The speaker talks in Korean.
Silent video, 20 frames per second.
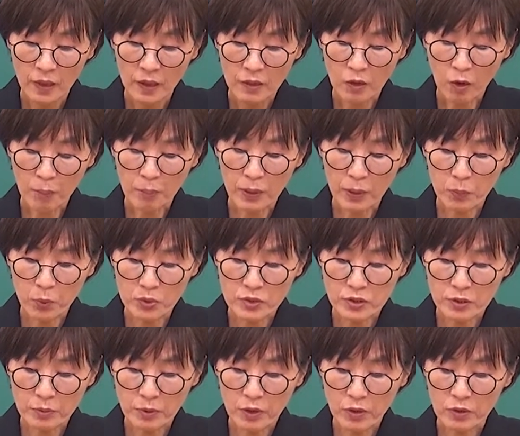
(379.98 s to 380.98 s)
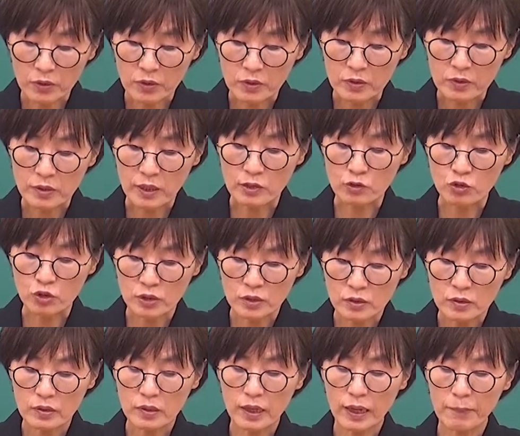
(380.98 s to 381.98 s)
옆에 보시면 자,
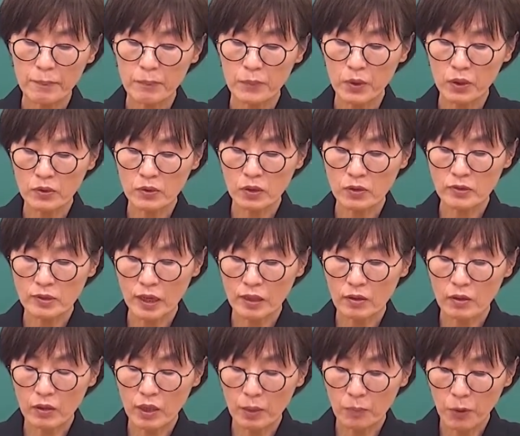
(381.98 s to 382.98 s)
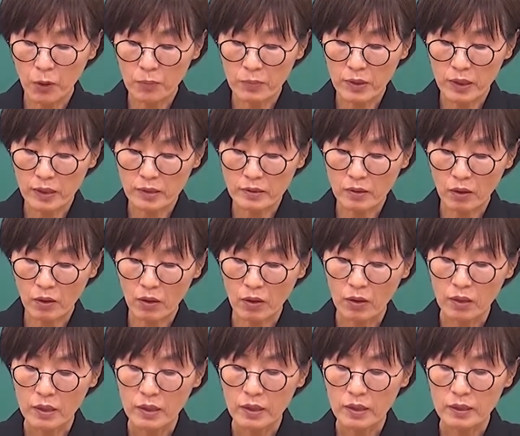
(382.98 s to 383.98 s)
취득한 면허 자격의
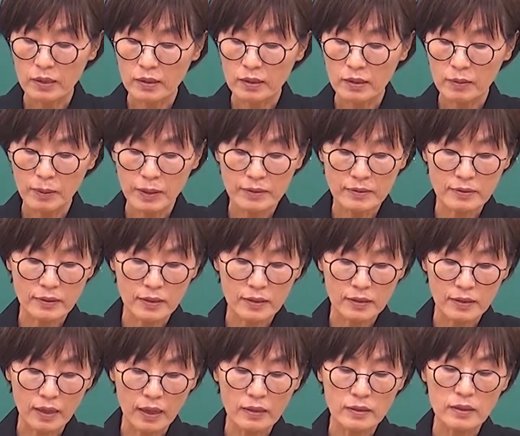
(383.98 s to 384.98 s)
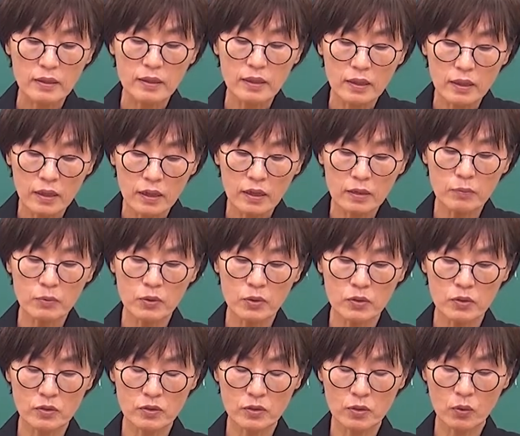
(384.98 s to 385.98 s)
범위에서 응급환자에 대한
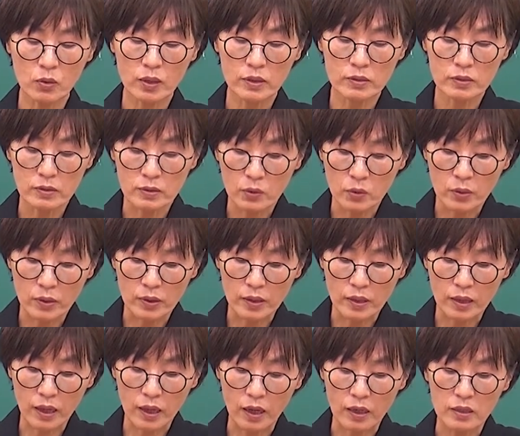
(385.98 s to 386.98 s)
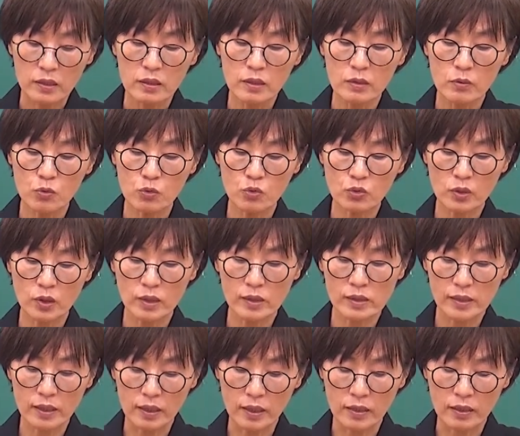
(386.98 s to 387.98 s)
응급의료를 제공하는 의료인과
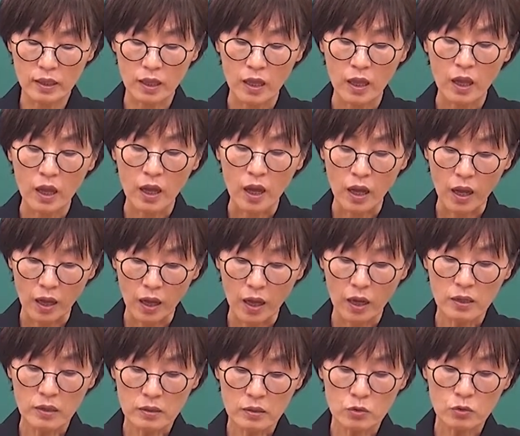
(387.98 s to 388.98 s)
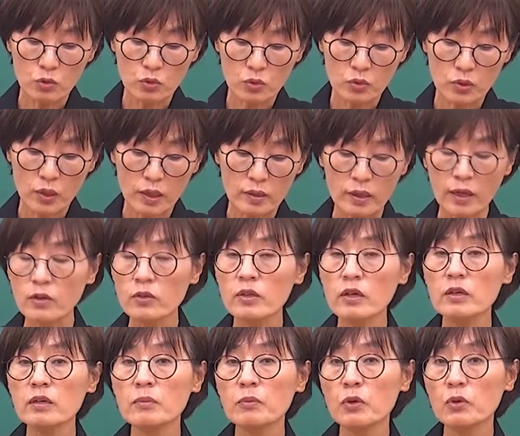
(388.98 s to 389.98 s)
응급구조사를 얘기한대 아, 응급구조사
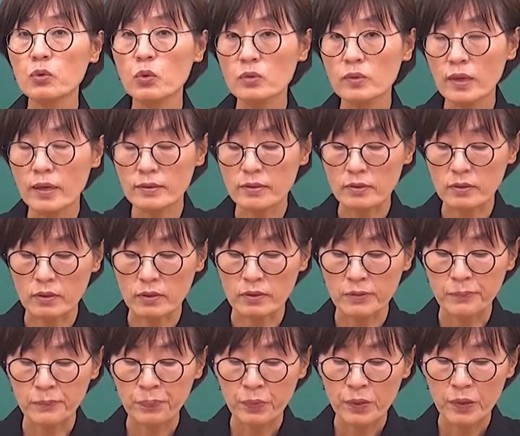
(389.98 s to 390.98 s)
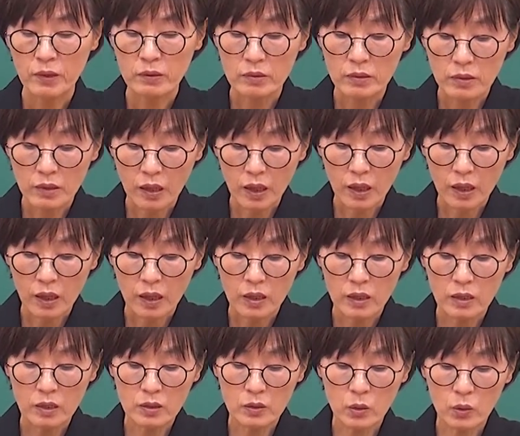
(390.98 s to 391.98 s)
당연히 응급의료 종사자죠.
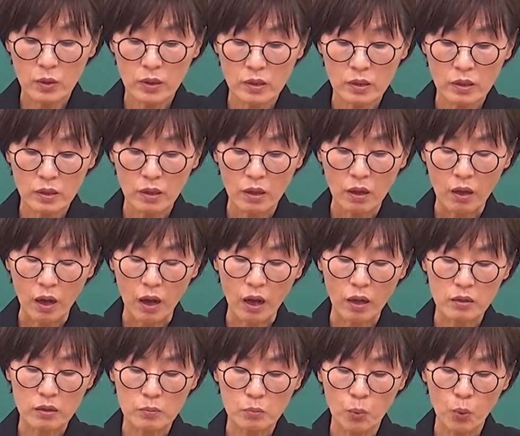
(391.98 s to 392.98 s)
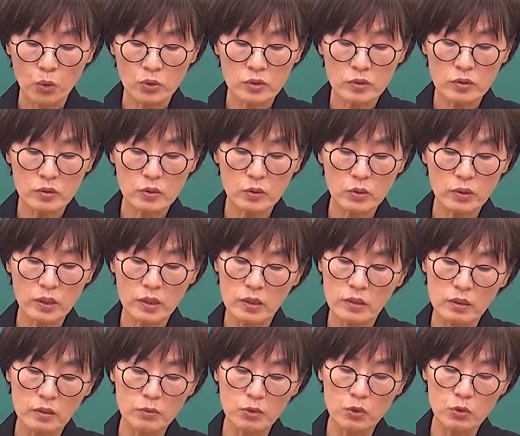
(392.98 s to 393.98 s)
근데 의료인 아, 그럼 모든 의료인이
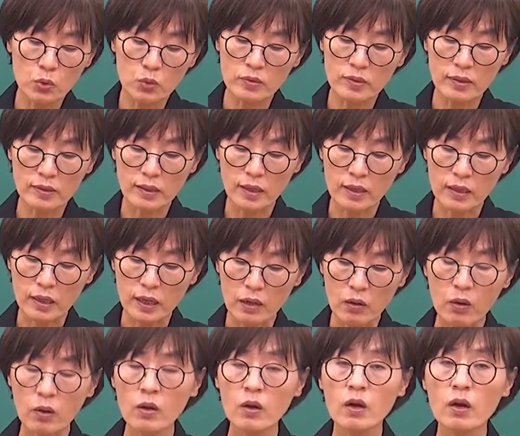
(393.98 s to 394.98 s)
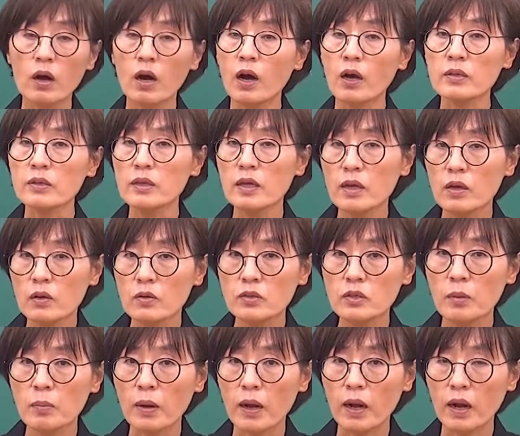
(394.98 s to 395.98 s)
응급의료 종사자인가요? 아니에요,
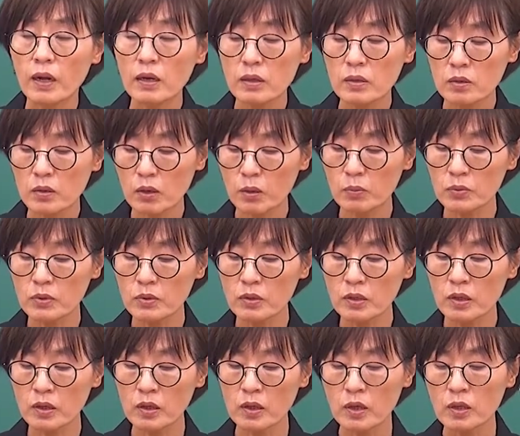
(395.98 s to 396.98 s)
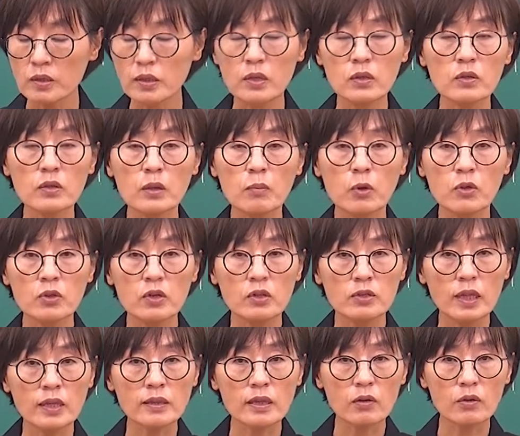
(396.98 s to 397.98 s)
제발. 여러분들이 내년에
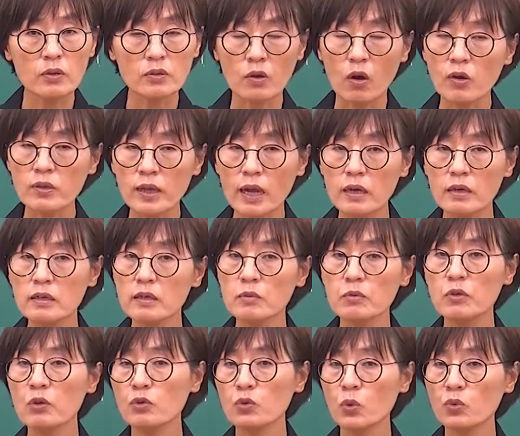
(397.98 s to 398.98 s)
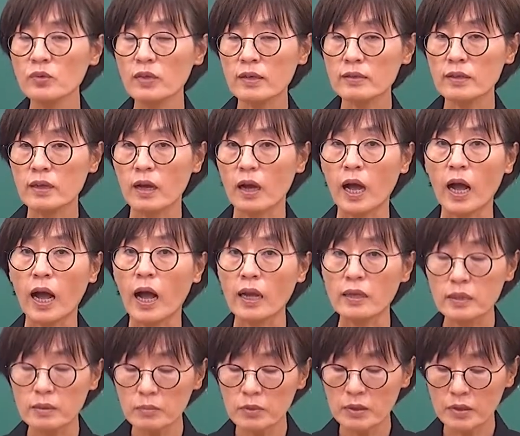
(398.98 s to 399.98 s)
면허를 땄다고 해서, 어, 나 응급의료 종사자야.
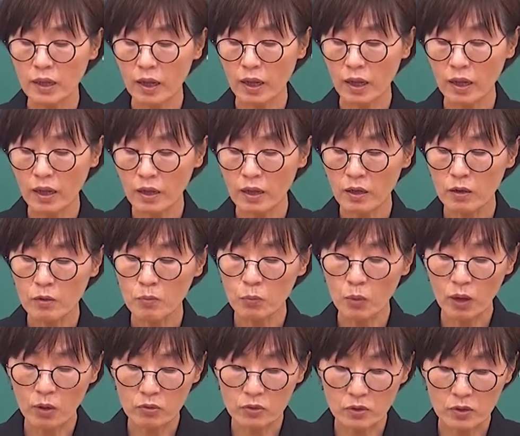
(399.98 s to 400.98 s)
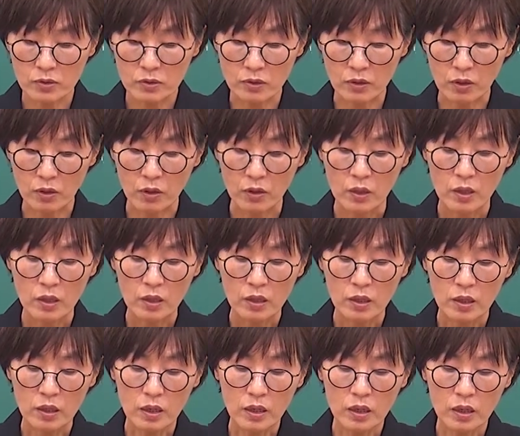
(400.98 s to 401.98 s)
아닙니다. 그럼 뭐라고 써 있어요?
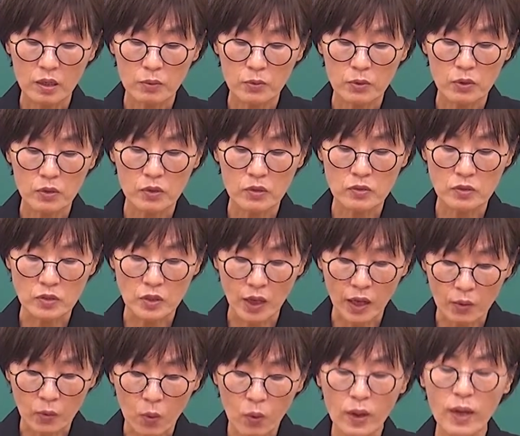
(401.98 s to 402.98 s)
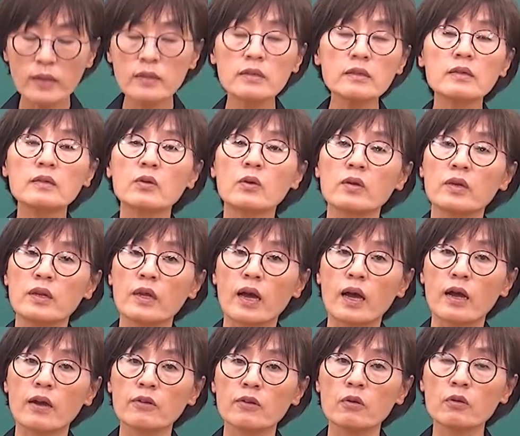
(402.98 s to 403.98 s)
응급의료를 제공하는 의료인이야.
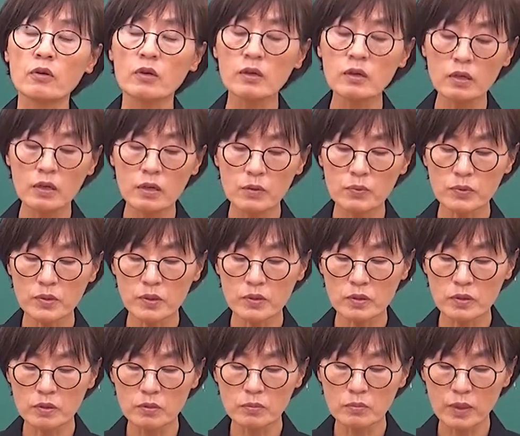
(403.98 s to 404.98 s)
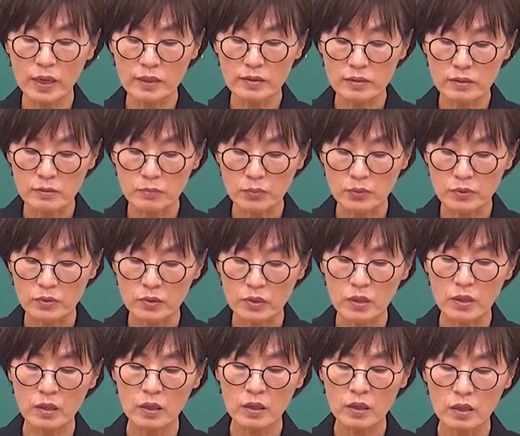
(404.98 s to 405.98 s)
결국 응급실에서 근무하시는
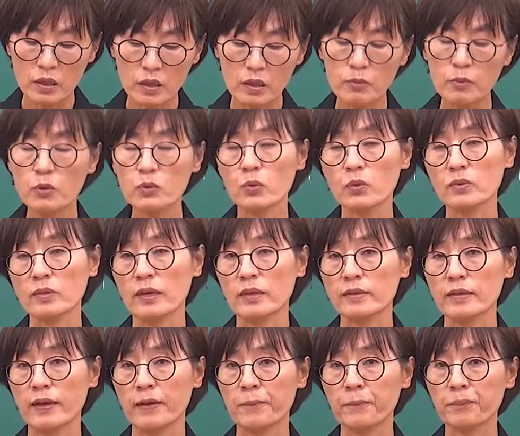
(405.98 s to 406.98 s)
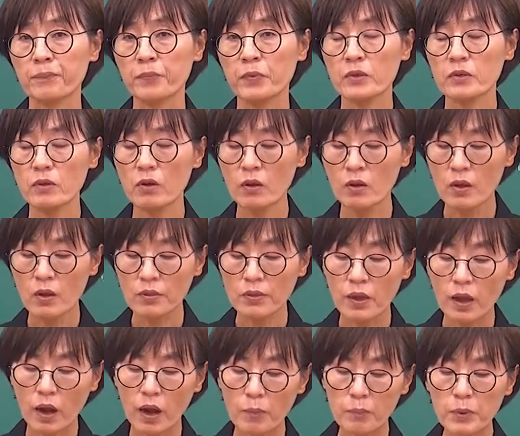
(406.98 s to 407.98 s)
분들이 응급의료 종사자. 그죠?
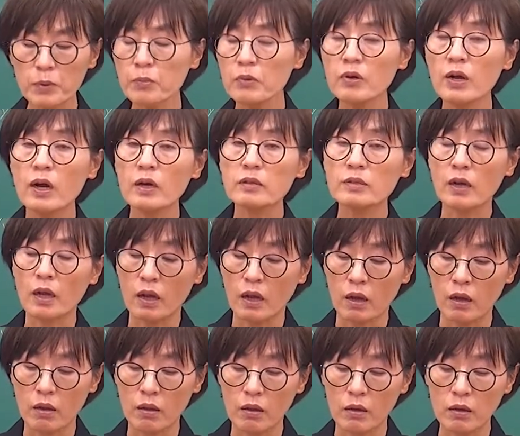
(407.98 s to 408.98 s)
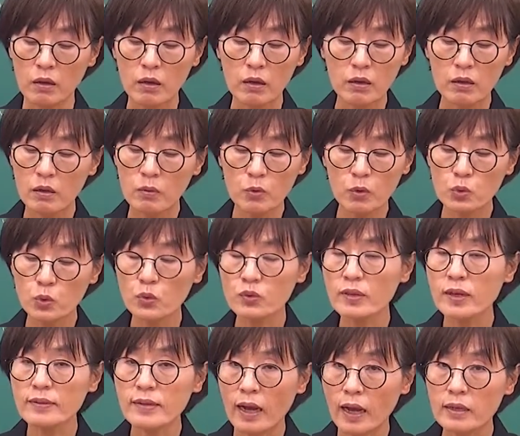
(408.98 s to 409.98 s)
내가 피부과 의사야. 응급의료
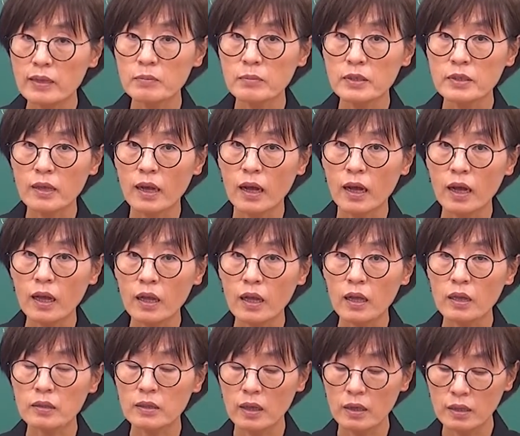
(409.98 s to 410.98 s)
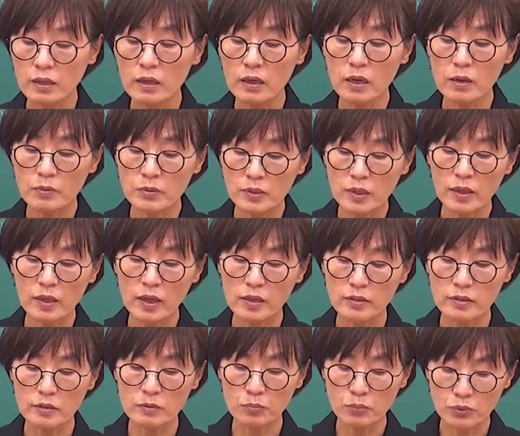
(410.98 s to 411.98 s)
종사자 아닙니다. 네, 응급실에
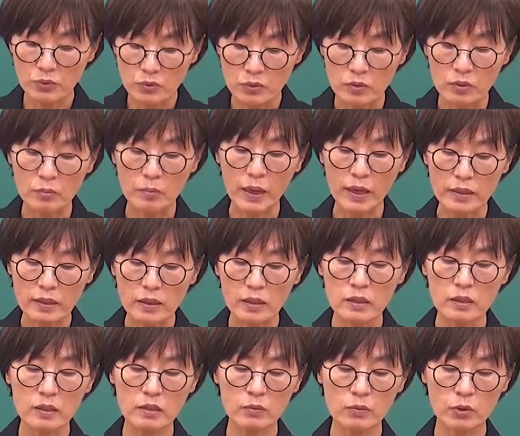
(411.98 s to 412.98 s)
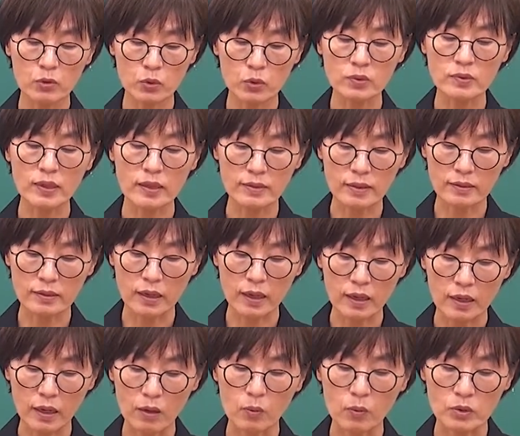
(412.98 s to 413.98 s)
계시는 분들만이 응급의료
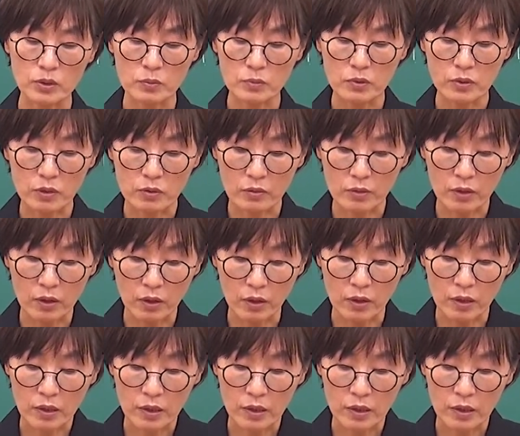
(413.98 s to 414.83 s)
종사자다라고 보시면 되고요.